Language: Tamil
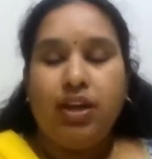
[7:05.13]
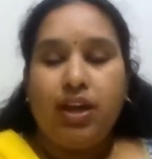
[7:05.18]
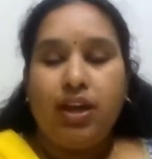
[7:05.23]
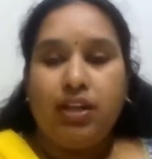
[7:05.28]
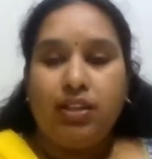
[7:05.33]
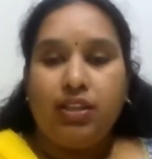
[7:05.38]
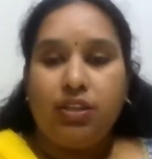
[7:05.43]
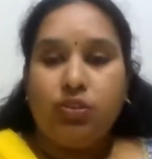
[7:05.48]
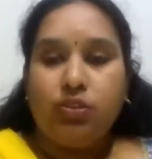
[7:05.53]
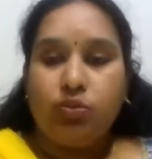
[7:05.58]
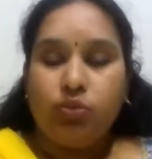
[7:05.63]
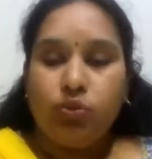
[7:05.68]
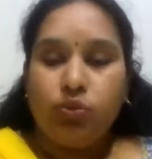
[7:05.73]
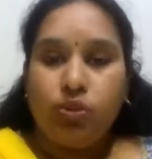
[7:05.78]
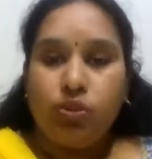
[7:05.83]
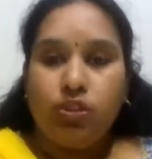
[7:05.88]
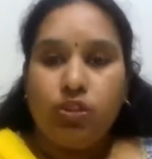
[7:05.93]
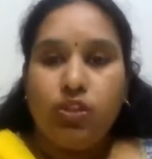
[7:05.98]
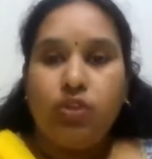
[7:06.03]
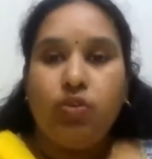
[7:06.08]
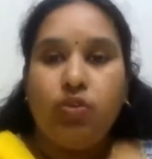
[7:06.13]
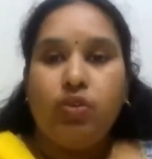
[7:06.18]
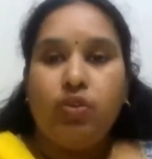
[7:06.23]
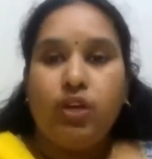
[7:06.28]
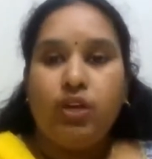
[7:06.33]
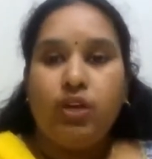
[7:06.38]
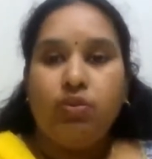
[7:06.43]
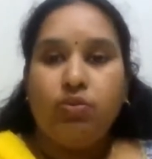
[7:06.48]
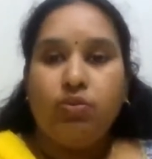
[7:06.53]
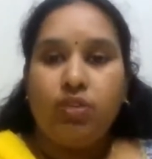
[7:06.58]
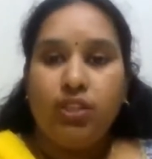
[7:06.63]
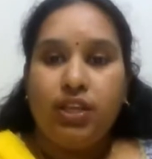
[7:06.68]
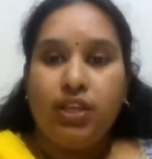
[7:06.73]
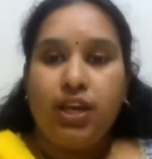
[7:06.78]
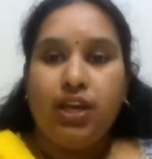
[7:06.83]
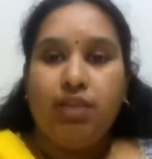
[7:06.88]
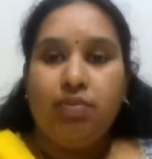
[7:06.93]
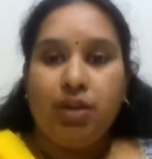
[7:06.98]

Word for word: அதாவது உறுதியோட உறுதியான